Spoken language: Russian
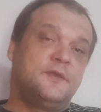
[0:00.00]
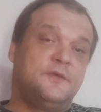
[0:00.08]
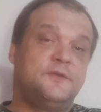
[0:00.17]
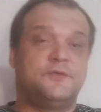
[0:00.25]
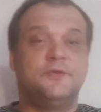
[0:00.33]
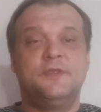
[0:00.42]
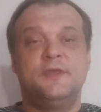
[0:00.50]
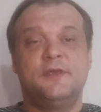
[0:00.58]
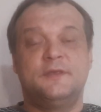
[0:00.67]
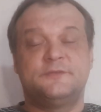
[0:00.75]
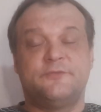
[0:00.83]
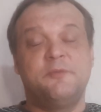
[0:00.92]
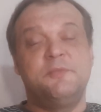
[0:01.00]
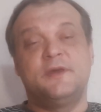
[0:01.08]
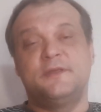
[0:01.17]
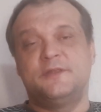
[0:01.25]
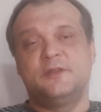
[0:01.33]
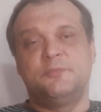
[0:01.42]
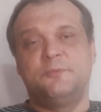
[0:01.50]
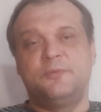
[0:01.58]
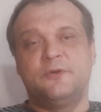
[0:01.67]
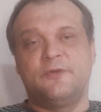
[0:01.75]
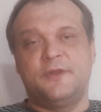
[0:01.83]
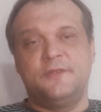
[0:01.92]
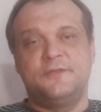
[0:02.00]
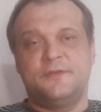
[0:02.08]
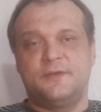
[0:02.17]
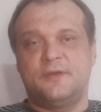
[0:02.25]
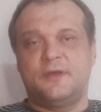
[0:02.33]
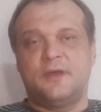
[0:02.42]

И сегодня я с вами хотел бы поговорить